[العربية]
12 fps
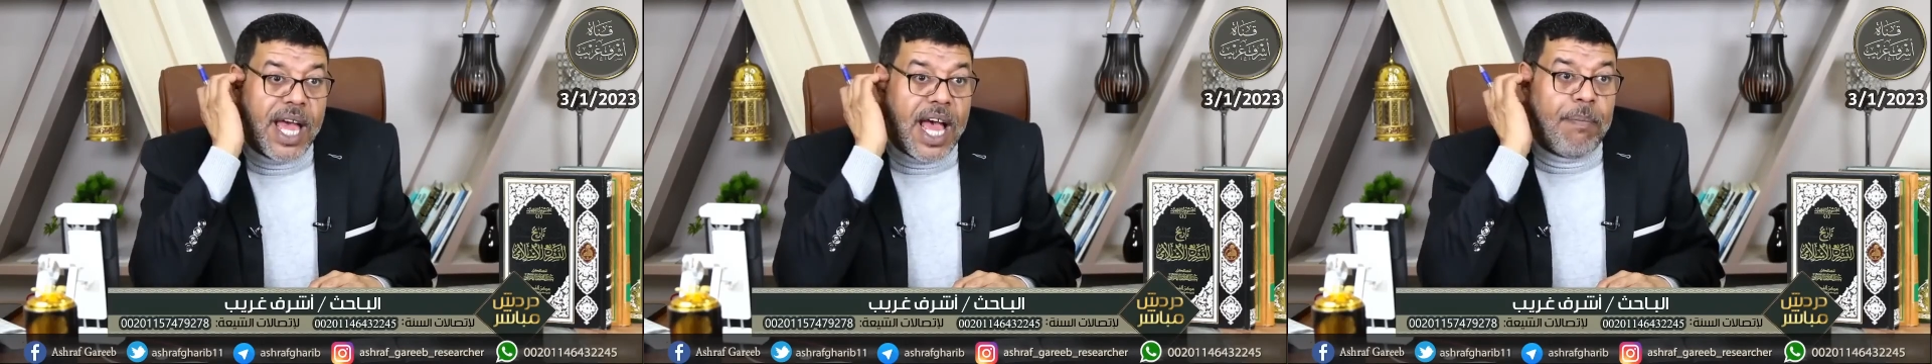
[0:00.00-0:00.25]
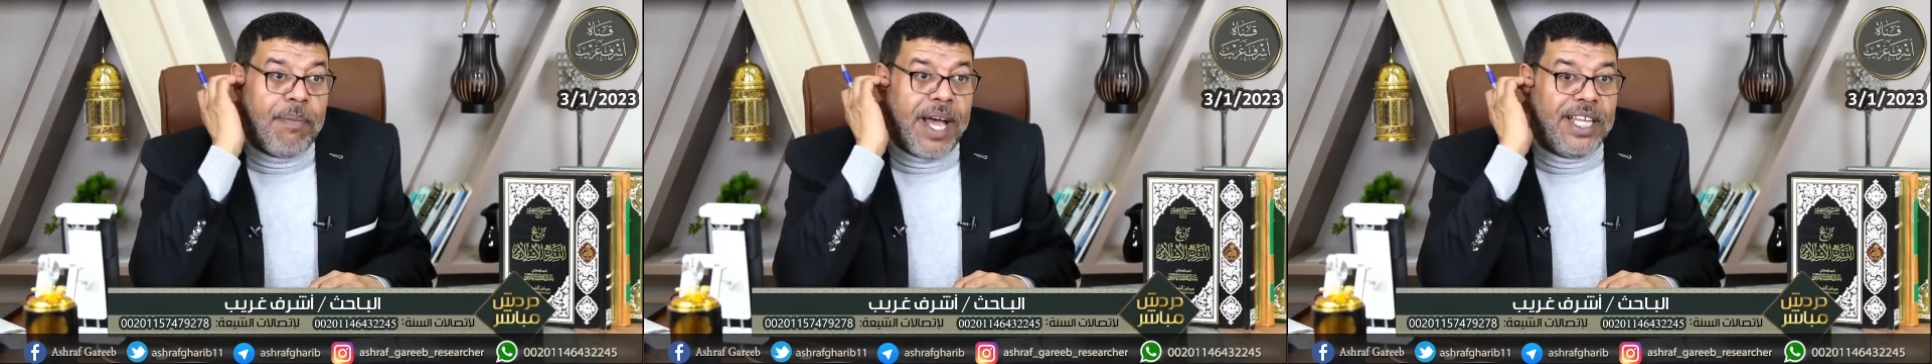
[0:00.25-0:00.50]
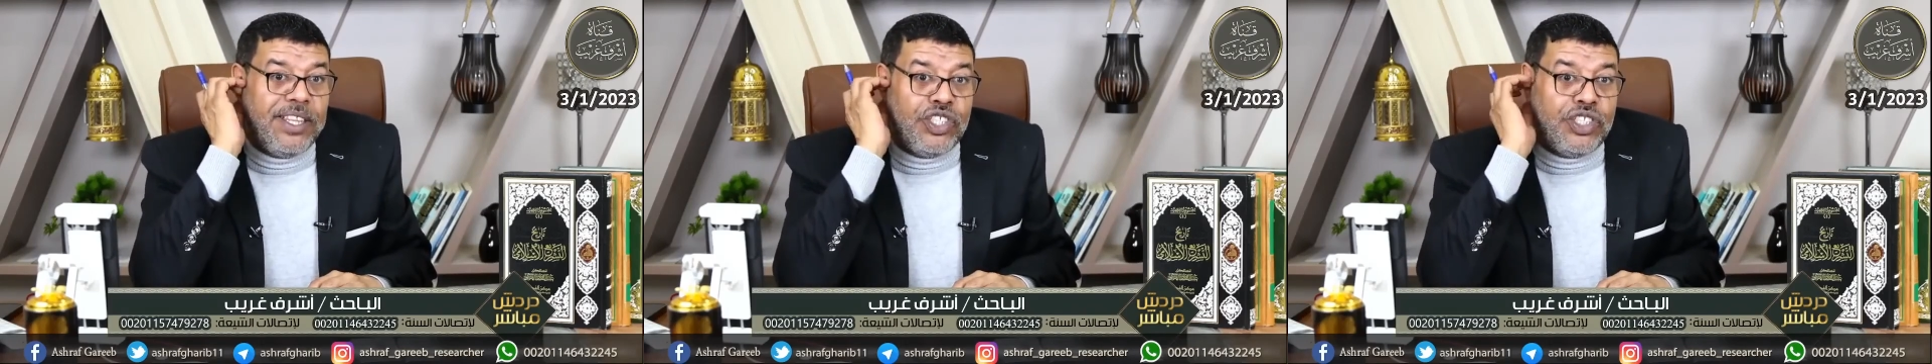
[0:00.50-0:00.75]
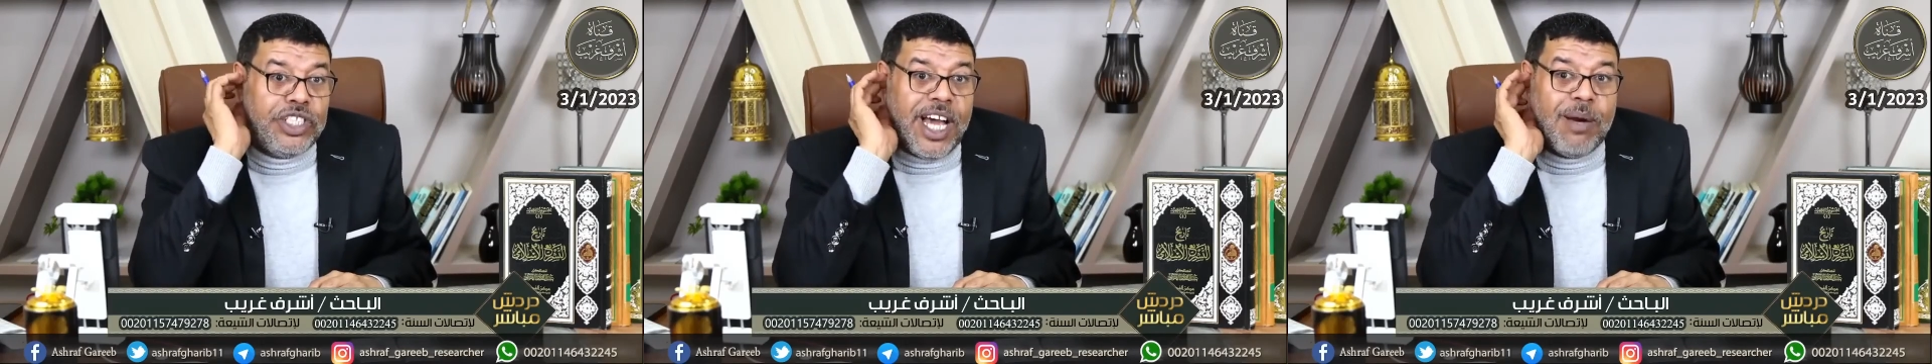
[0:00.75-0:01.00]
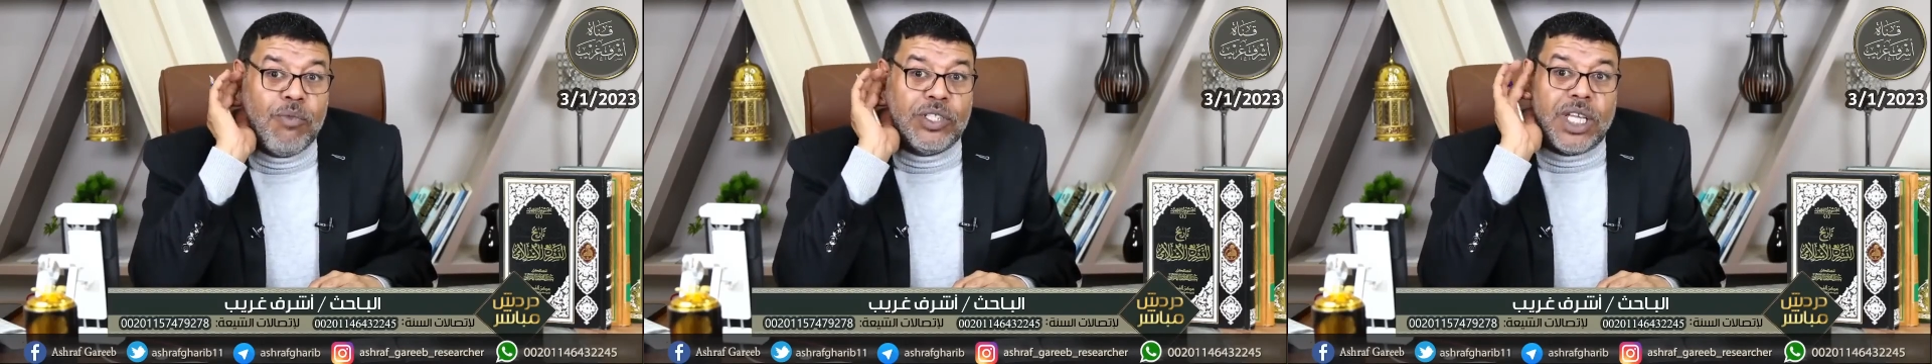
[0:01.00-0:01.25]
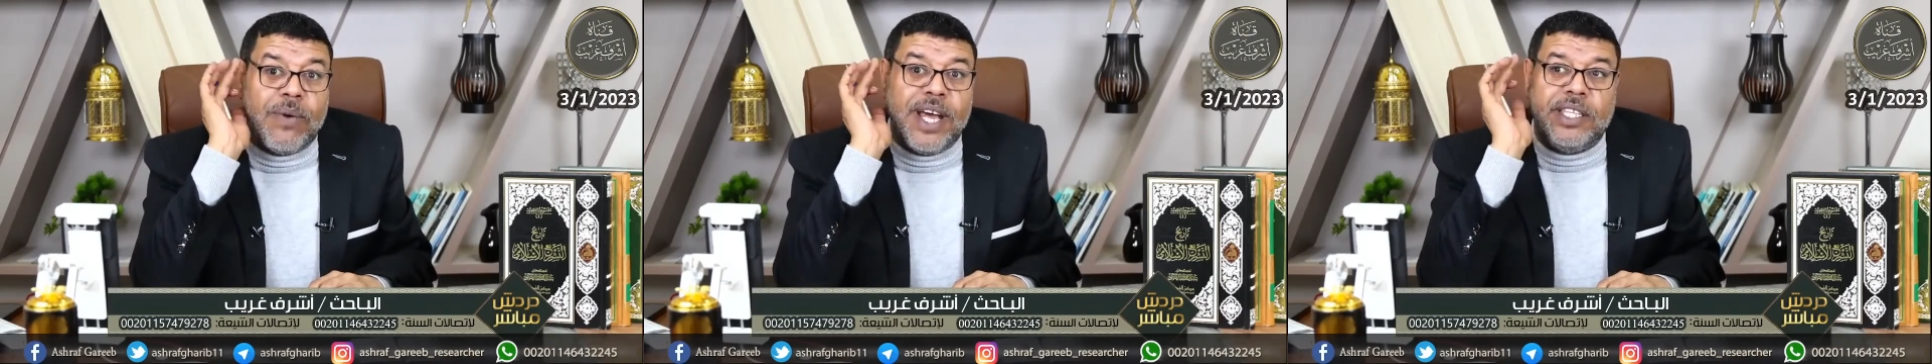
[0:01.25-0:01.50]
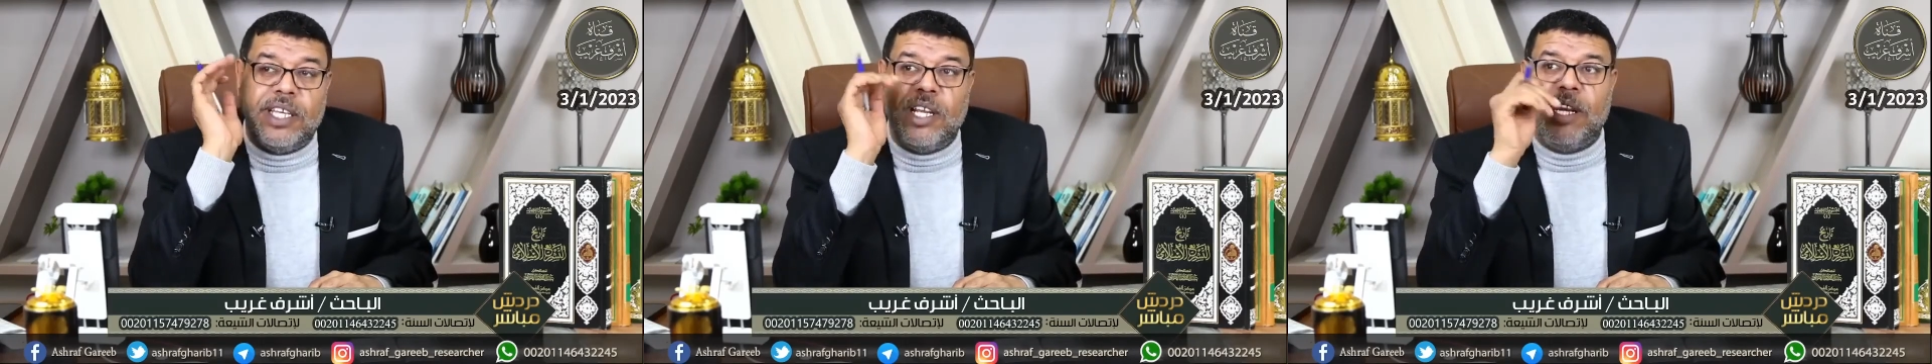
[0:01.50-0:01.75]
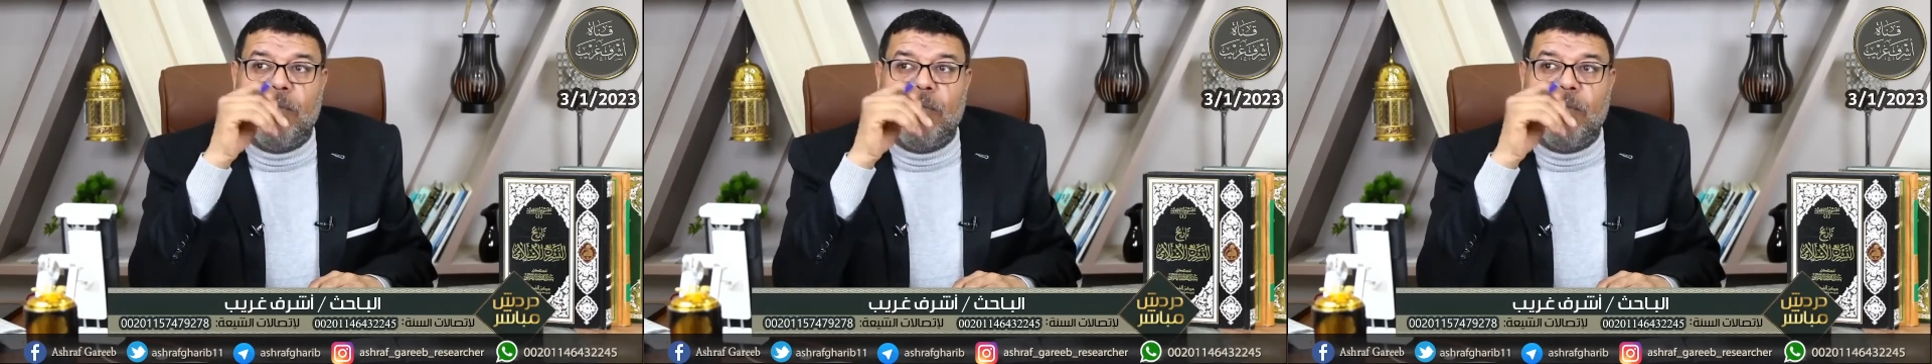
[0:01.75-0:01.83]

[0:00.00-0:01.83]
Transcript: أما عند الشيعة المتواتر اللي